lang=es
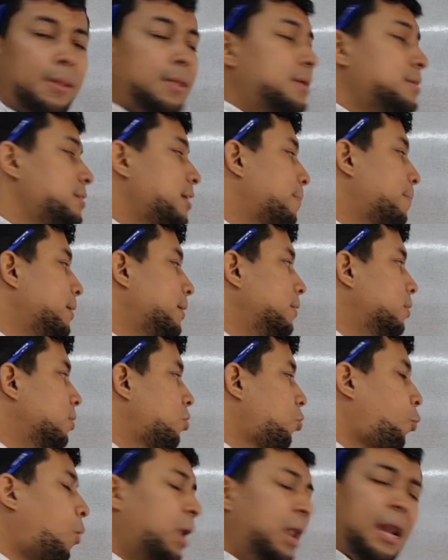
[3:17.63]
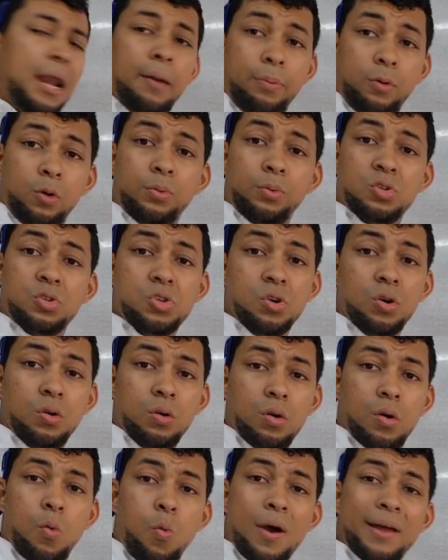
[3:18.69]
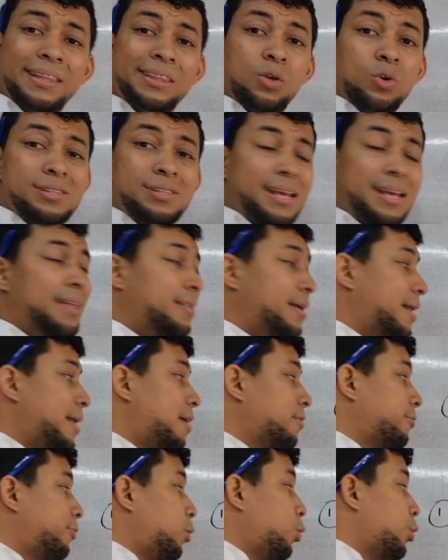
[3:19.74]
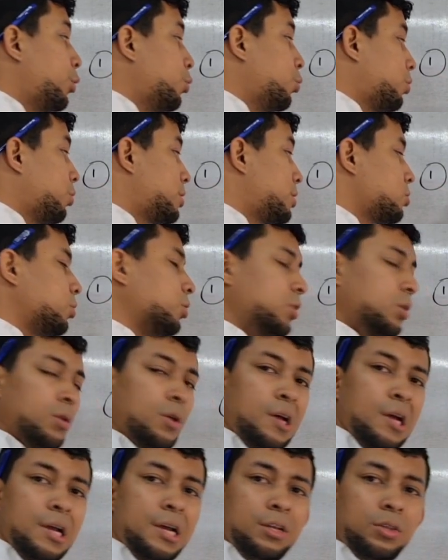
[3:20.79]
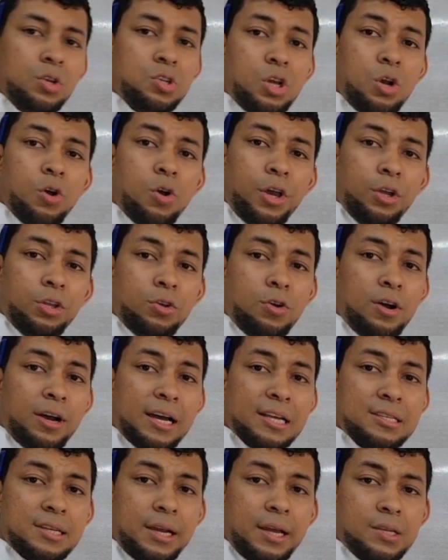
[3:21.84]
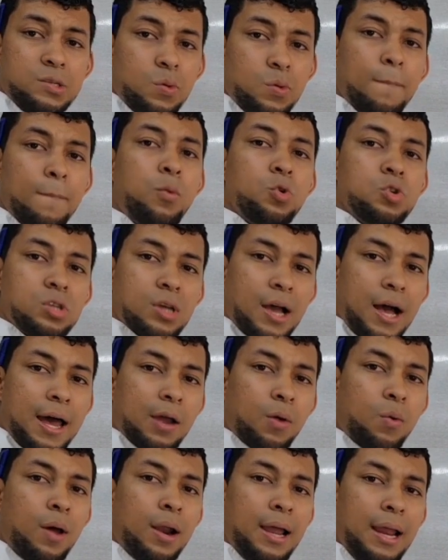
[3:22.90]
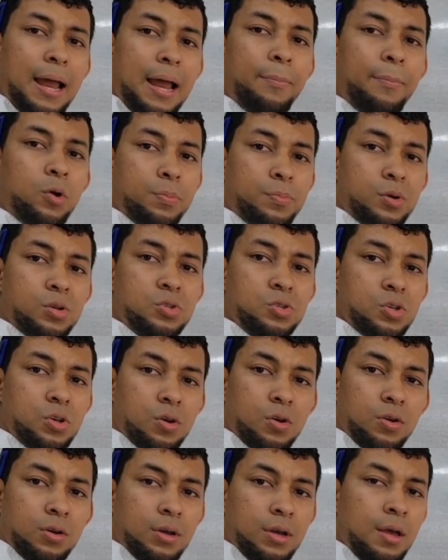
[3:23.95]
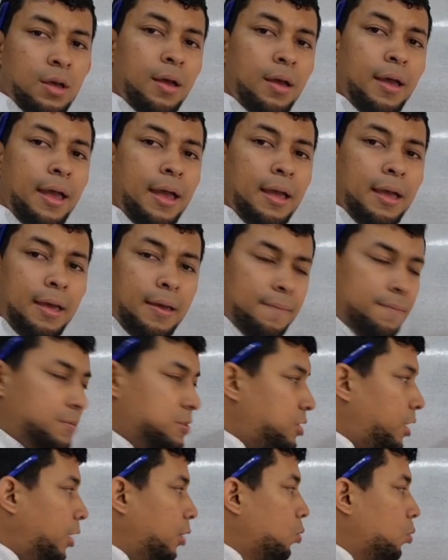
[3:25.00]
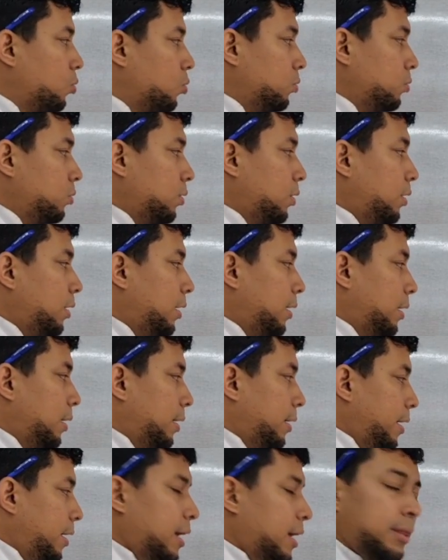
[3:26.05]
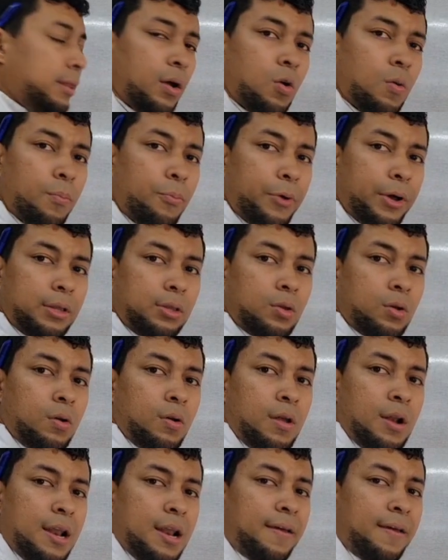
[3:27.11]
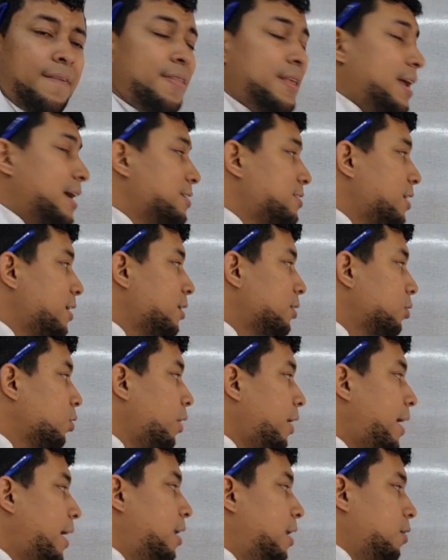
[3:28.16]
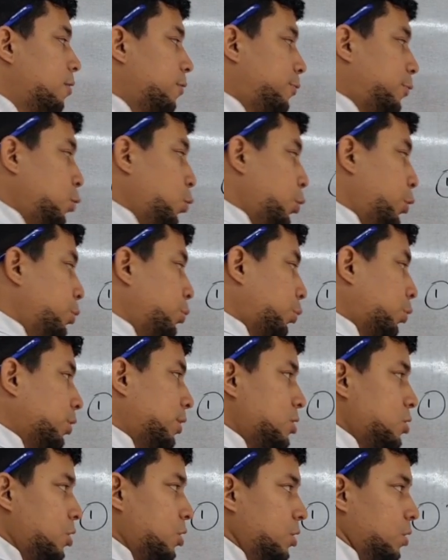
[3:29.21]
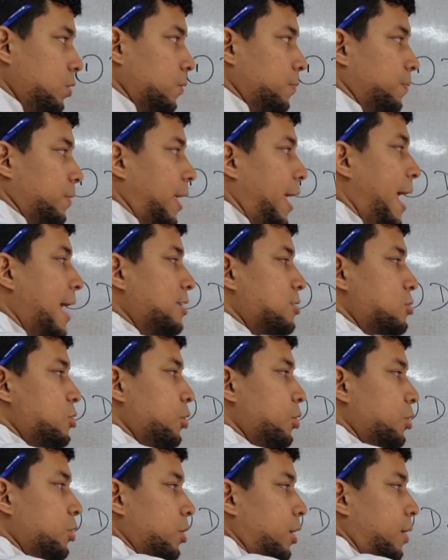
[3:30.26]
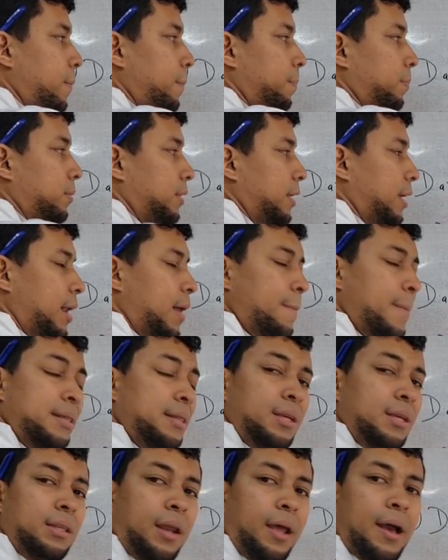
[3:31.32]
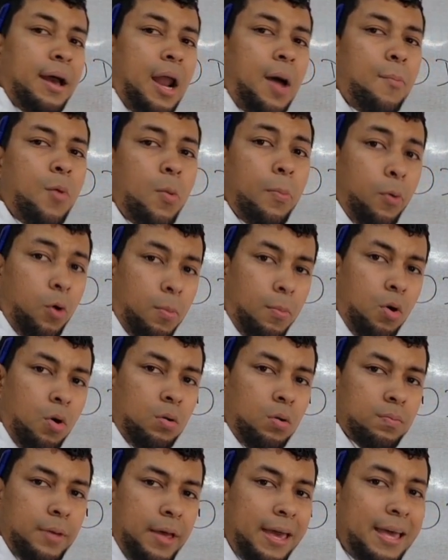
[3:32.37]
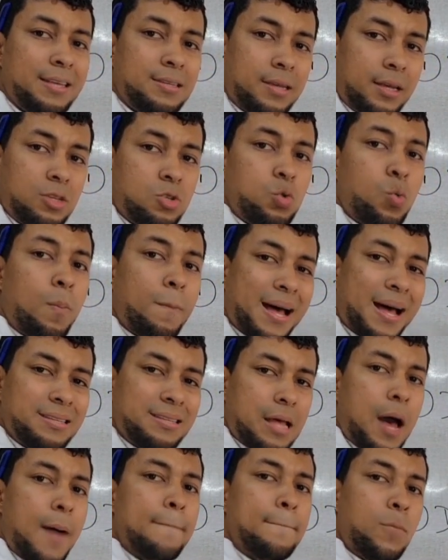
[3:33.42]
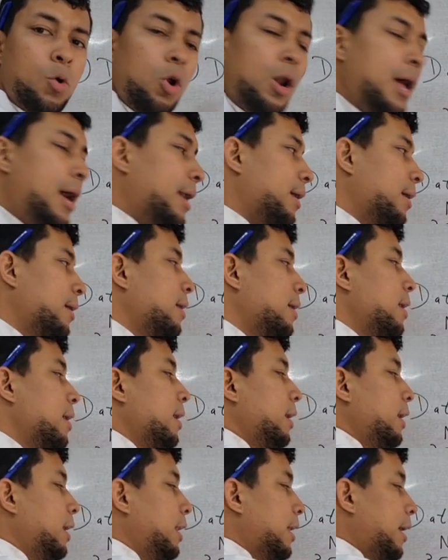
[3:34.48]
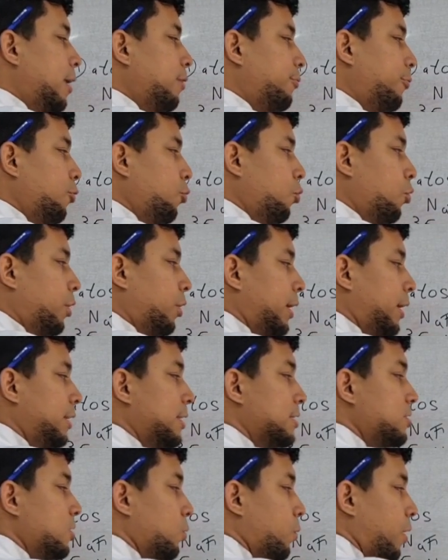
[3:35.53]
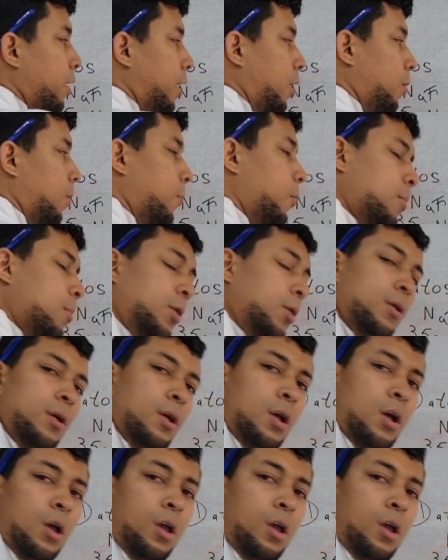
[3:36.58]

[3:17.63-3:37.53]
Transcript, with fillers: me dice a mí cuál es la proporción cuando se genera fluoruro de sodio. Entonces lo que yo tengo que hacer es buscar cuál es la proporción según este compuesto que vendría siendo el fluoruro de sodio. El sodio tiene 23 gramos por mol. Esa es su masa molar y la del flúor es 19 gramos por mol.